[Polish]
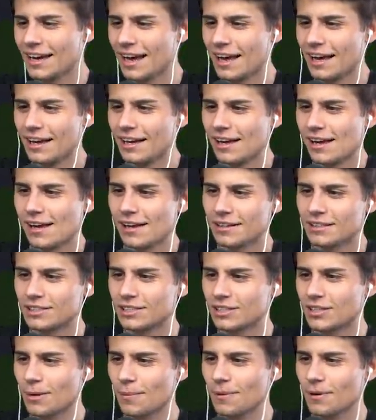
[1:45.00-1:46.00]
Zniszczył się?
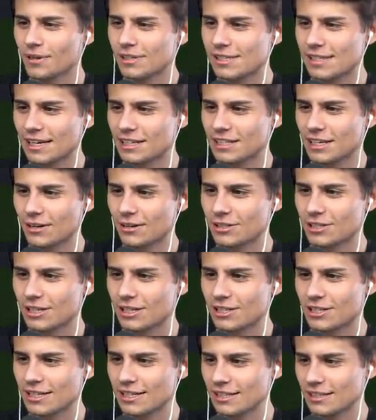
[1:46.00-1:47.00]
czy to by oznaczało, że
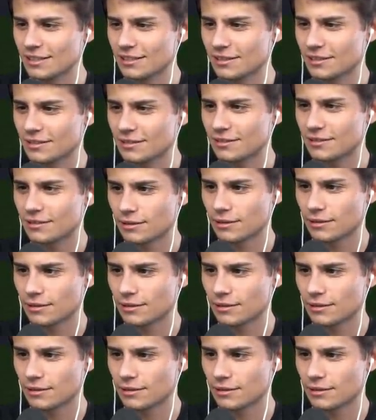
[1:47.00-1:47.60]
jeżeli... Jest!